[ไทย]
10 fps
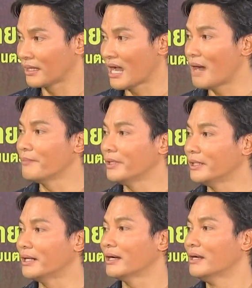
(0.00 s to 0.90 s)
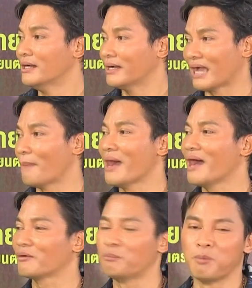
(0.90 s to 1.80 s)
กล้ามเนื้อกลับมา
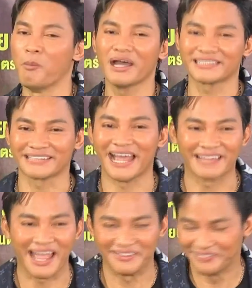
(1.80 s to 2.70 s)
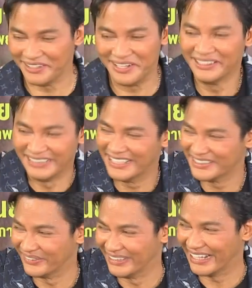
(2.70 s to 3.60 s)
ผมว่าสไตล์ไทยดีดี
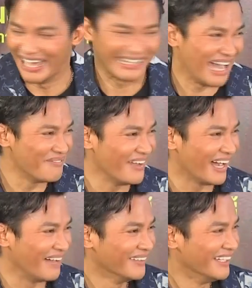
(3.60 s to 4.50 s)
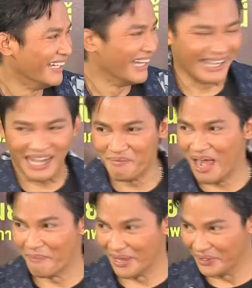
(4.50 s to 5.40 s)
สุดในการกล้ามเนื้อครับ เข้า
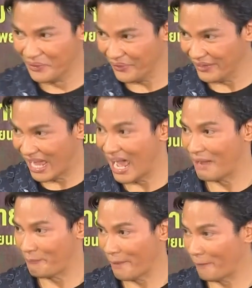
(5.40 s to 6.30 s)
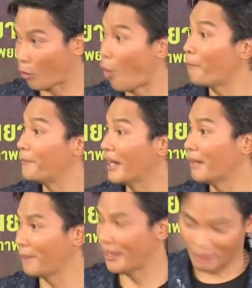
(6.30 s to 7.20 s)
มาไปอ่าไปประครบนะค
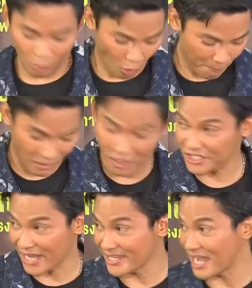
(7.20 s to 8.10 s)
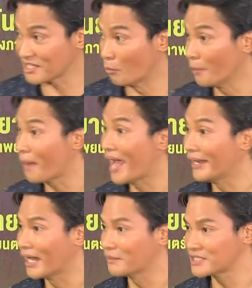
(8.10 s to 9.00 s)
รับไปประครบแล้วก็ใช้ยาสมุนไพร
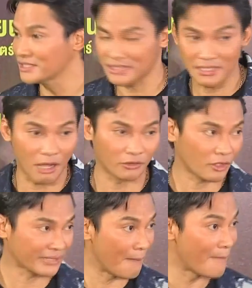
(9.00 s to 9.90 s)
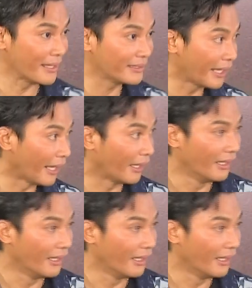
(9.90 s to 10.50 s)
นะครับ ซึ่งซึ่งเราก็ทำมาตั้งแต่